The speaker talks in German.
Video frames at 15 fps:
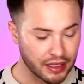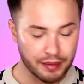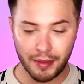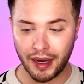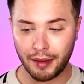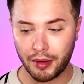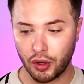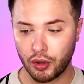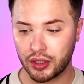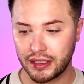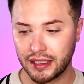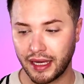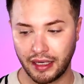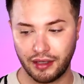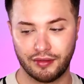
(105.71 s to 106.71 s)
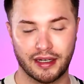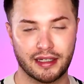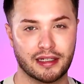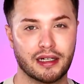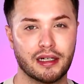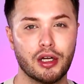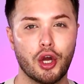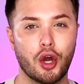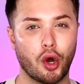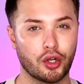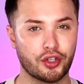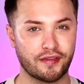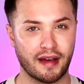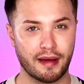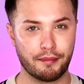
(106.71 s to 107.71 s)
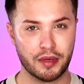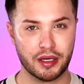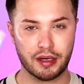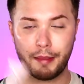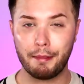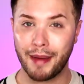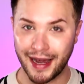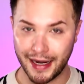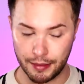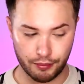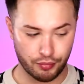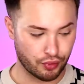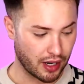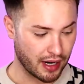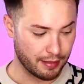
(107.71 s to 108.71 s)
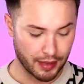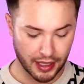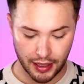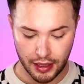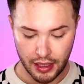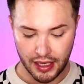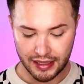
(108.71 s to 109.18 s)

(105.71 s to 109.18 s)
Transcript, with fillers: Ich mache aber auch direkt weiter und zwar mit meinem Primer,